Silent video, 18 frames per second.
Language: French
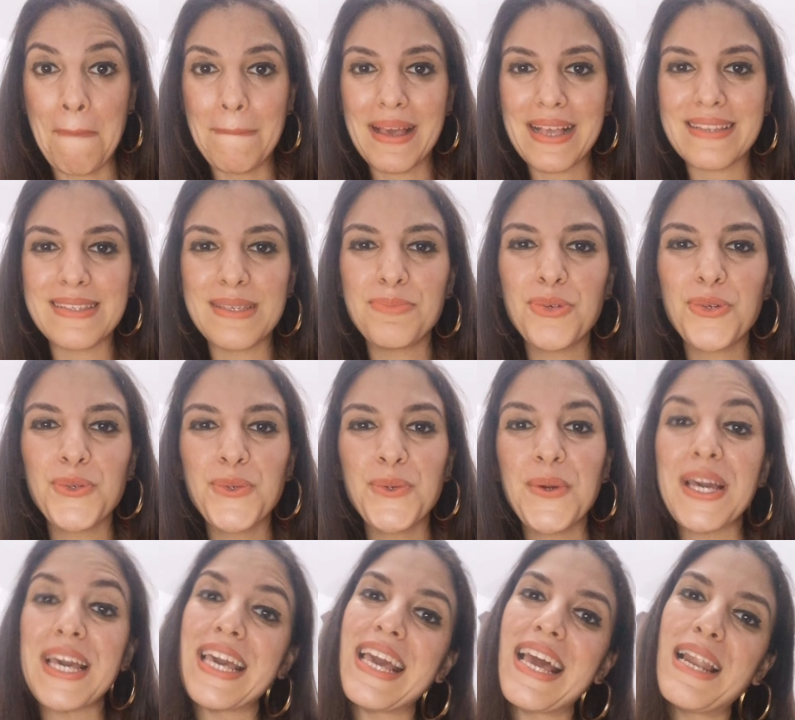Merci beaucoup
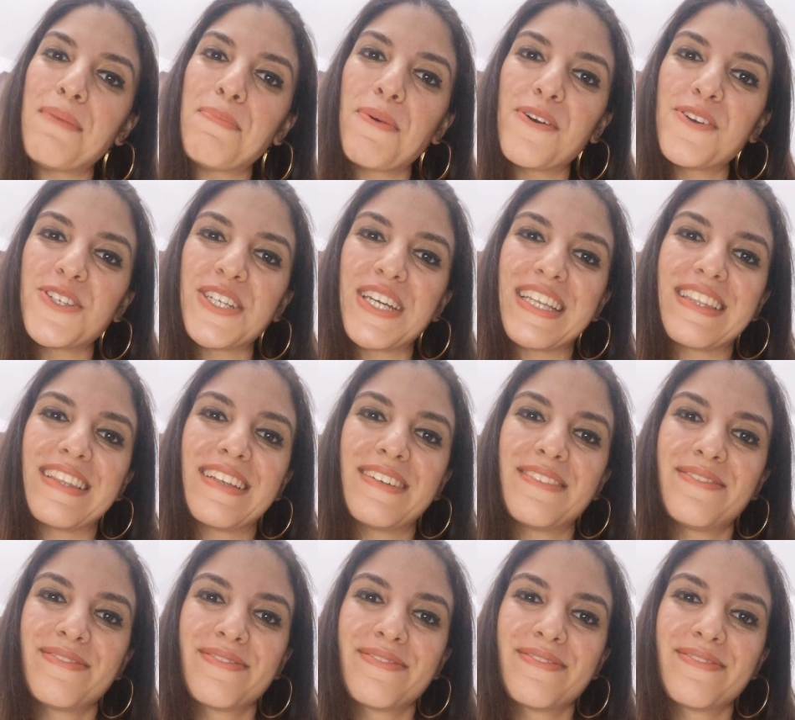et à la prochaine.